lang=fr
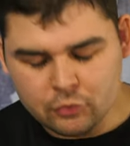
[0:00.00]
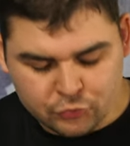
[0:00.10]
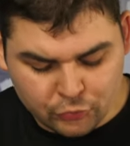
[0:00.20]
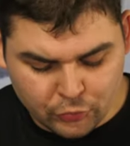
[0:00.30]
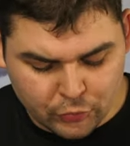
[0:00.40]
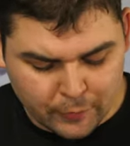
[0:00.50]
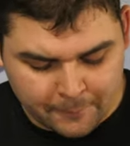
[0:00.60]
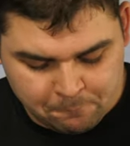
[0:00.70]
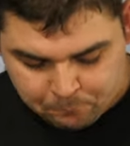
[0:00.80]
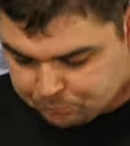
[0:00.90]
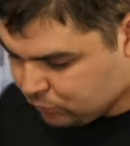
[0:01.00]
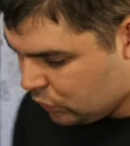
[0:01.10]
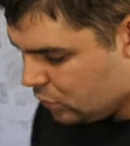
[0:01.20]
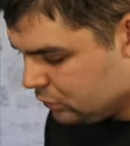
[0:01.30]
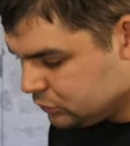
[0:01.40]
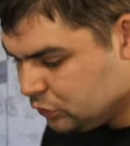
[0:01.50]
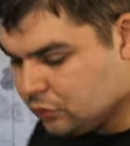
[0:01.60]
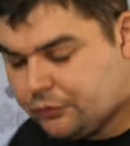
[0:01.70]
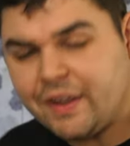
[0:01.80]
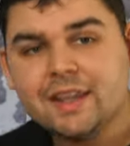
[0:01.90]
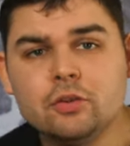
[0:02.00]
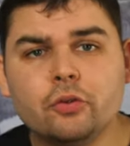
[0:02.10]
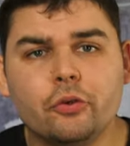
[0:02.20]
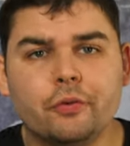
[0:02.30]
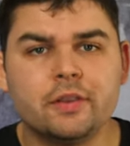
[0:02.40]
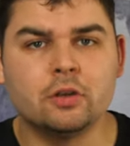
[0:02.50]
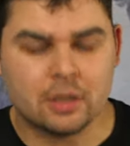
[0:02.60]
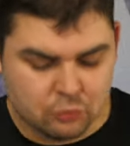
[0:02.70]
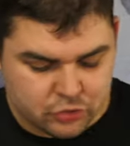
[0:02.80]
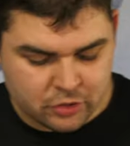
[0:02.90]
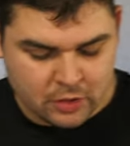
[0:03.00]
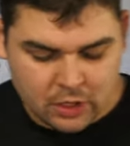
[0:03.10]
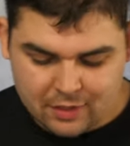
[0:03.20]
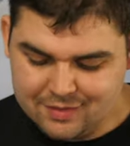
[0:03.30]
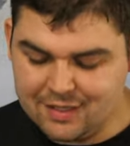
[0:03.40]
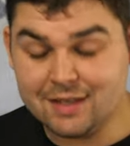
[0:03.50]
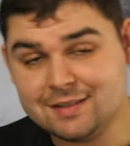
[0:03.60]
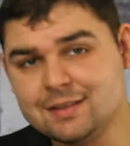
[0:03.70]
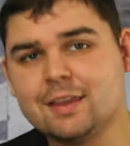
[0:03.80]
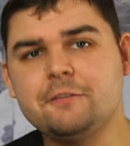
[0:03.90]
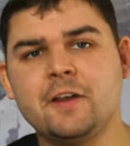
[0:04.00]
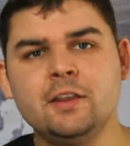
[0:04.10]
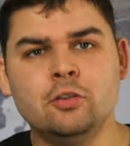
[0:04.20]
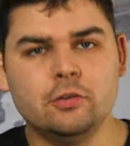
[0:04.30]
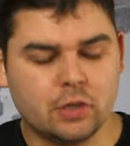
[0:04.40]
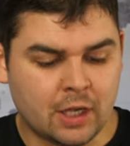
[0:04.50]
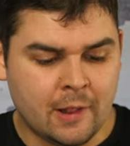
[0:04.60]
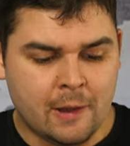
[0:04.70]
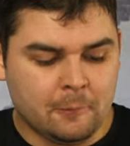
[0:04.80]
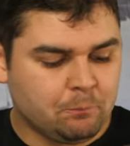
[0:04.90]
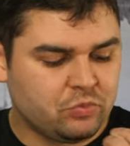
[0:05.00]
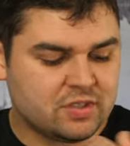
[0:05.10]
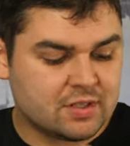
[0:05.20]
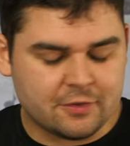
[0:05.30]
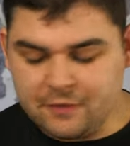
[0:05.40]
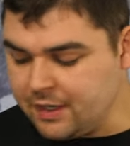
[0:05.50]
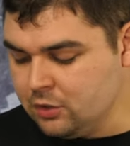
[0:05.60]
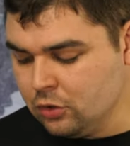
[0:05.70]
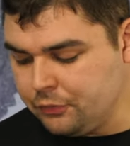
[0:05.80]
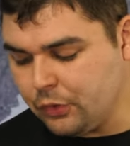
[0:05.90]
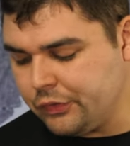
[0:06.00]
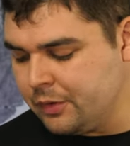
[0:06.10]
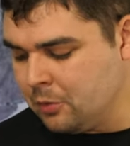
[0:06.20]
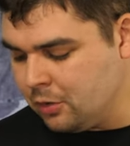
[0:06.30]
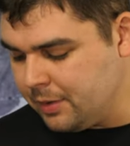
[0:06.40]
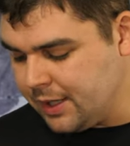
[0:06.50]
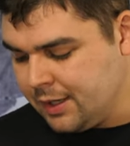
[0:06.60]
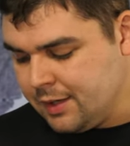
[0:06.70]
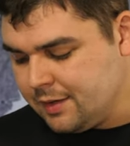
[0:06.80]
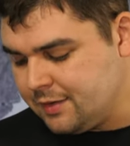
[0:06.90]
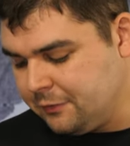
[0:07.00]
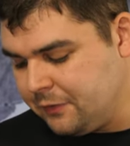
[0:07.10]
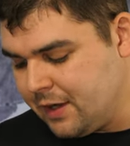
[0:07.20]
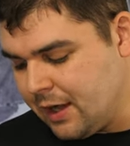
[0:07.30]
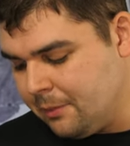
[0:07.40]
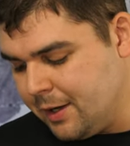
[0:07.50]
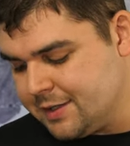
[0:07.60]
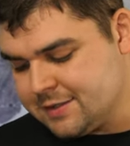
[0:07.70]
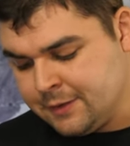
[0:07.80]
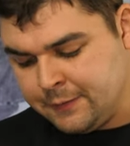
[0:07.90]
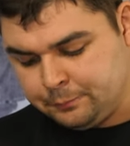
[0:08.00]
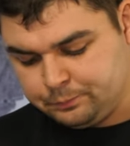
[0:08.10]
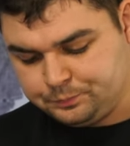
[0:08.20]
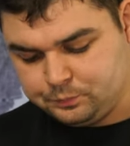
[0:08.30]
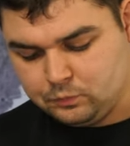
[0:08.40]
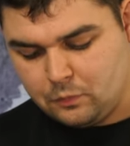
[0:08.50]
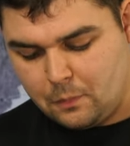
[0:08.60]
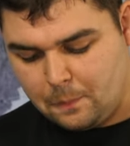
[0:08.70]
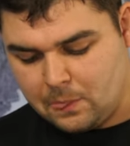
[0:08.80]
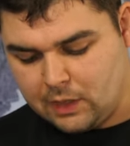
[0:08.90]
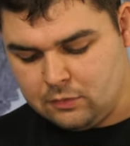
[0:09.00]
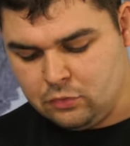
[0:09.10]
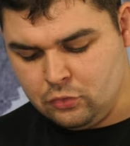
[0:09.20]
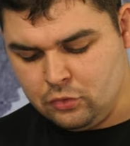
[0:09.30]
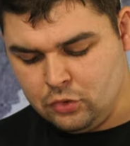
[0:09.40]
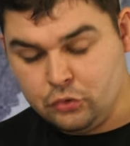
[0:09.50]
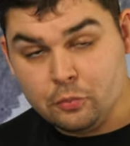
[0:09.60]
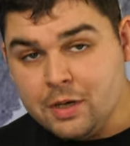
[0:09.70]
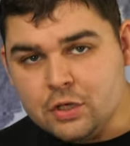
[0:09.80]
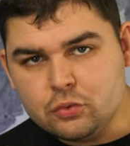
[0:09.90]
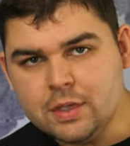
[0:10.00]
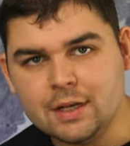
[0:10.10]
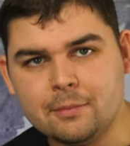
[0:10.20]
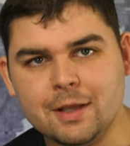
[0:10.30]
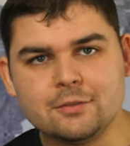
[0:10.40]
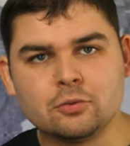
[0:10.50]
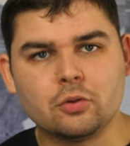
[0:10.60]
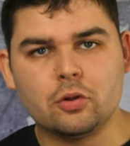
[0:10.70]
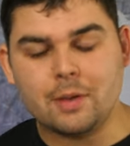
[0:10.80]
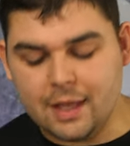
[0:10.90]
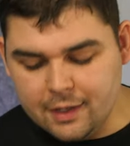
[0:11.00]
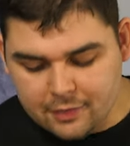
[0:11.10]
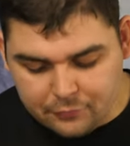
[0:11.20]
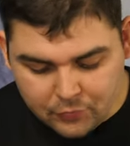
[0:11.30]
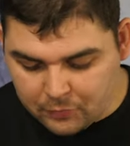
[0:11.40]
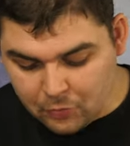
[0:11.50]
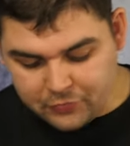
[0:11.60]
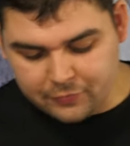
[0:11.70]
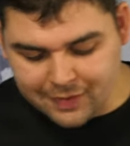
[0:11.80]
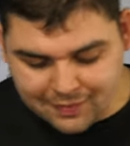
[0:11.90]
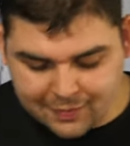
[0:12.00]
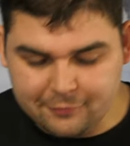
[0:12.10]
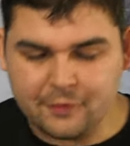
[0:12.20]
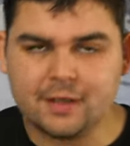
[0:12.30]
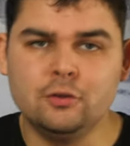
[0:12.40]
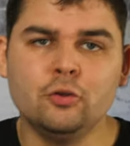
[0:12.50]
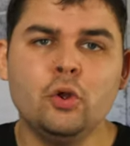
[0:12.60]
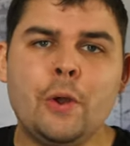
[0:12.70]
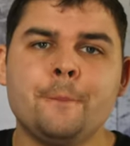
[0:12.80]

de farineuse farineuses, en fait, dans la bouche. C'est très farineux, voilà. C'est très farineux, forcément, bah, c'est fait à base de, blé cuit à la base, donc euh, bah, forcément, ça va être très farineux.